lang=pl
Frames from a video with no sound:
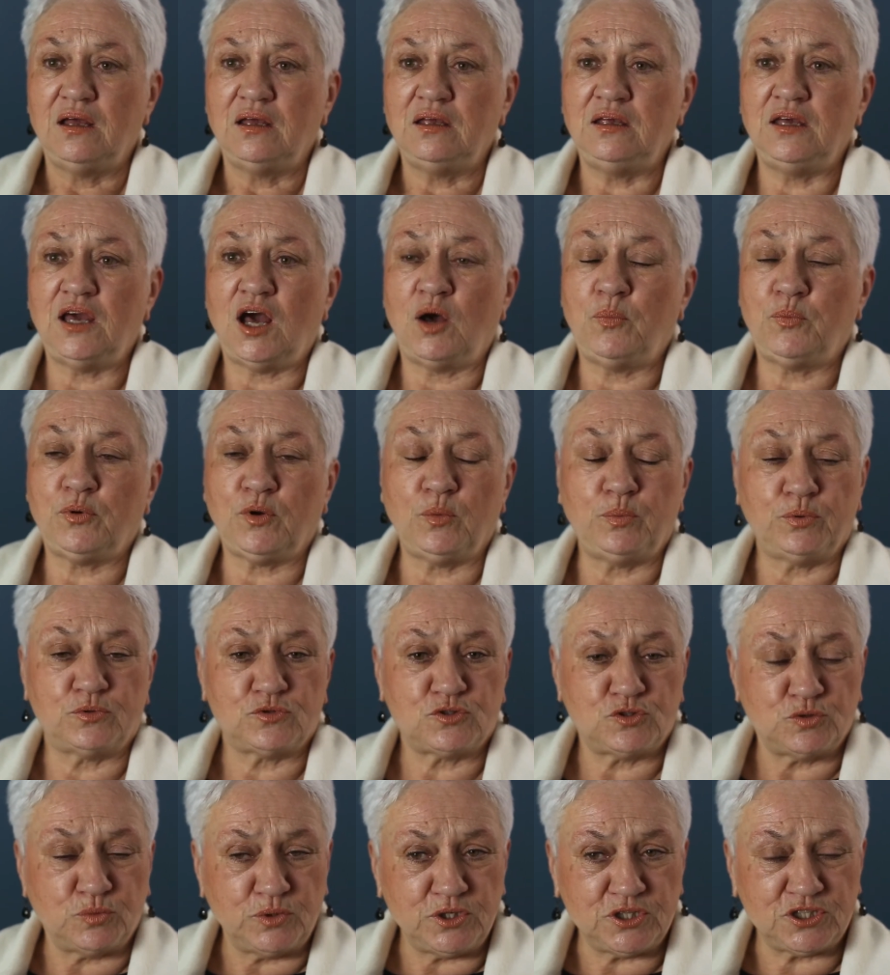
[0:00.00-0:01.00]
I a
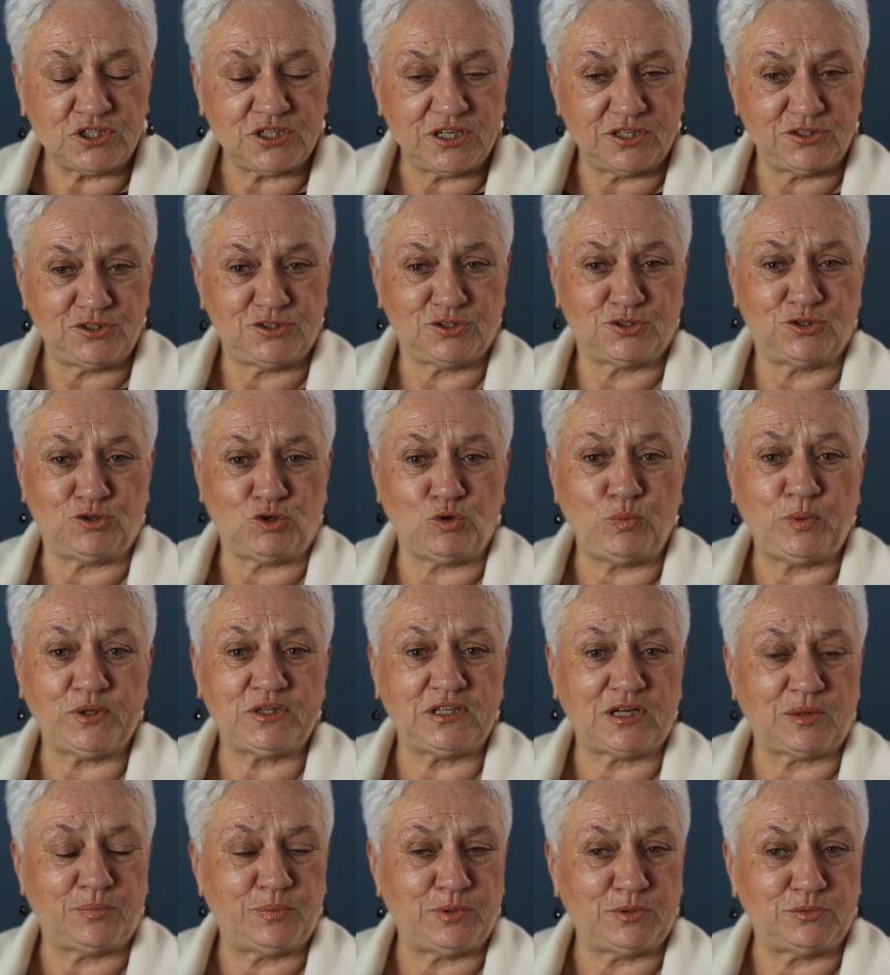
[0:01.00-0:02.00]
propos słyszeć, grupa
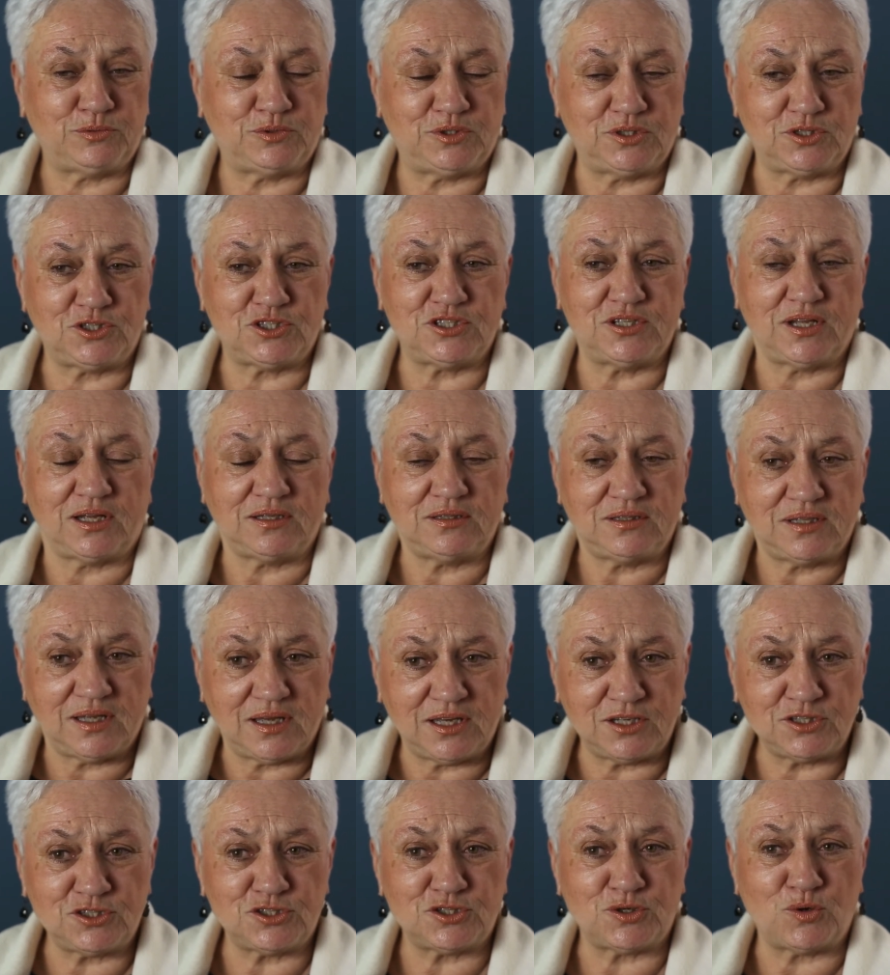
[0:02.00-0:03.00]
terapeutyczna
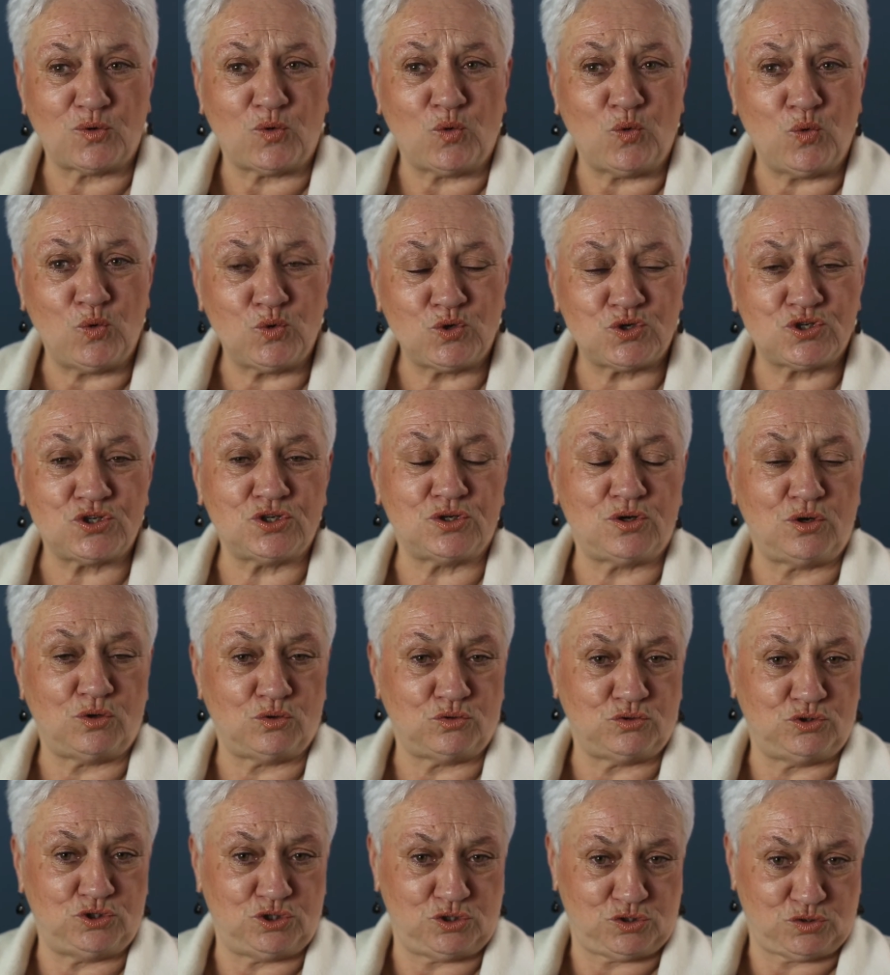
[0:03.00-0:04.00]
też uczy
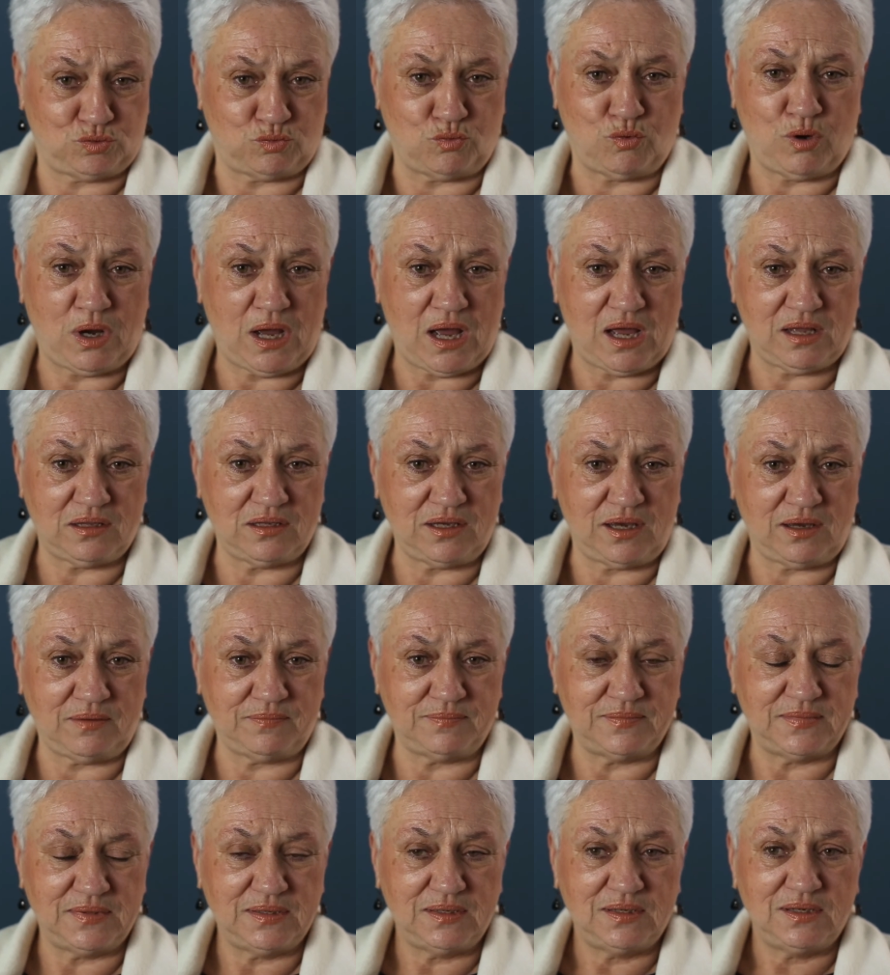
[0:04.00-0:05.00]
ludzi słuchania
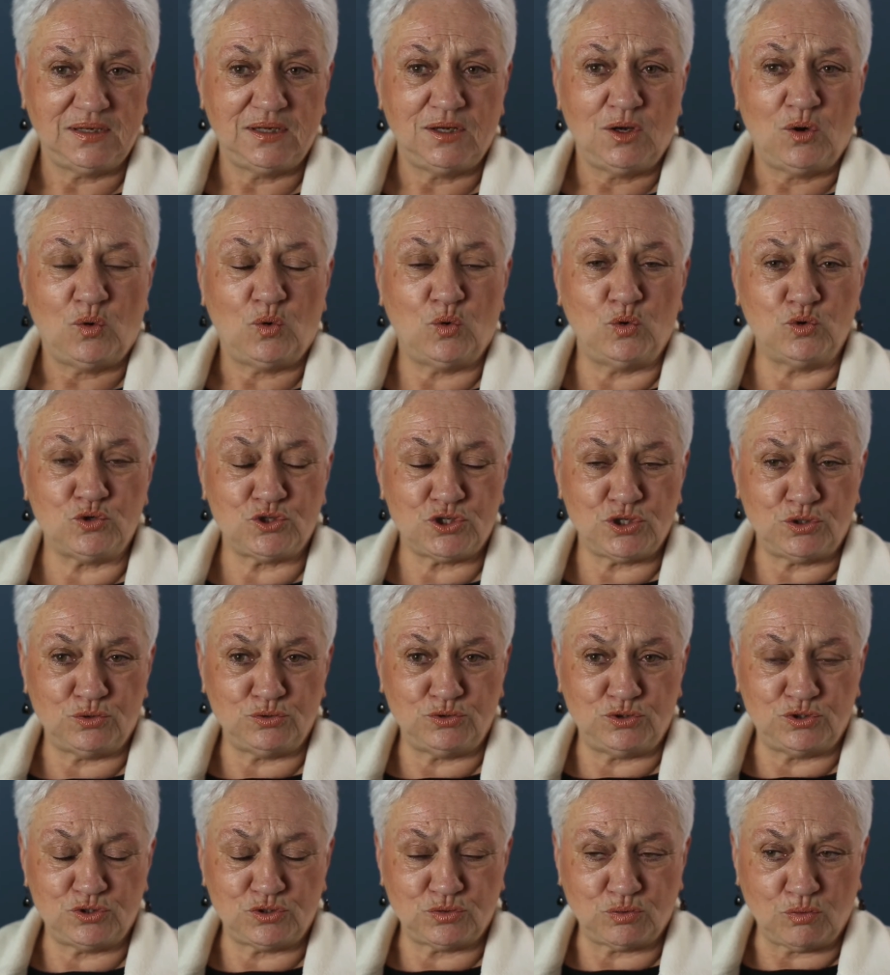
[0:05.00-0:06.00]
uczy
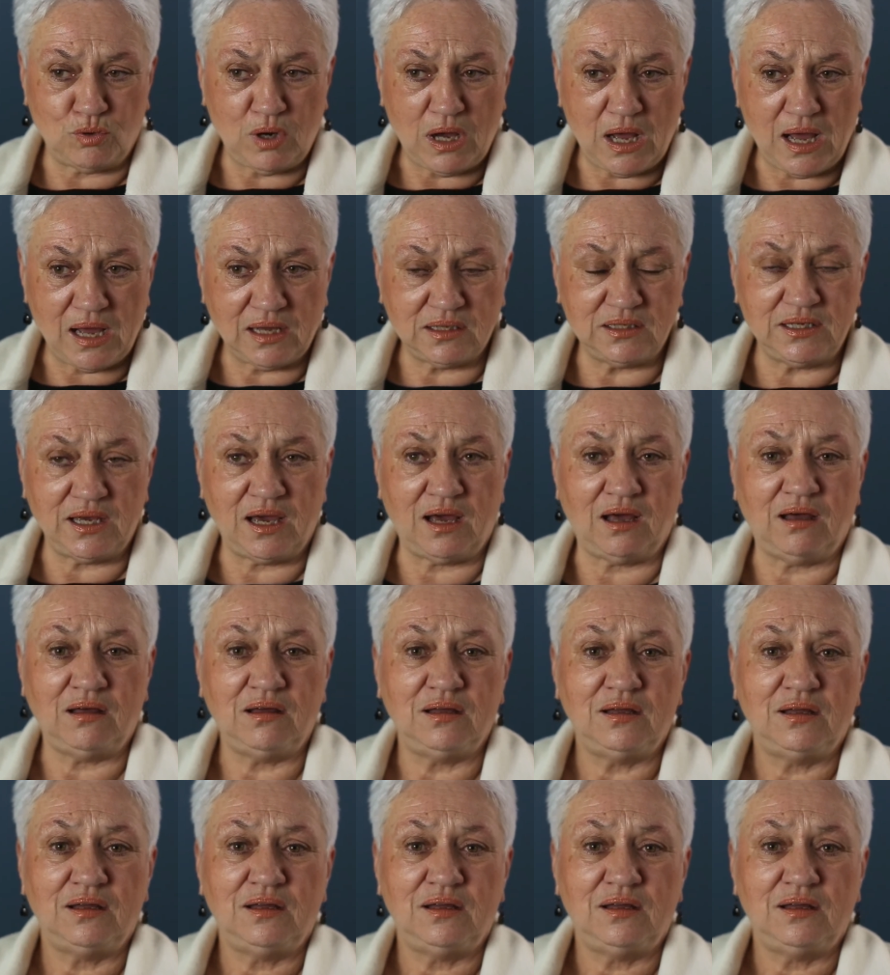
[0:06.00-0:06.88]
ludzi słuchania,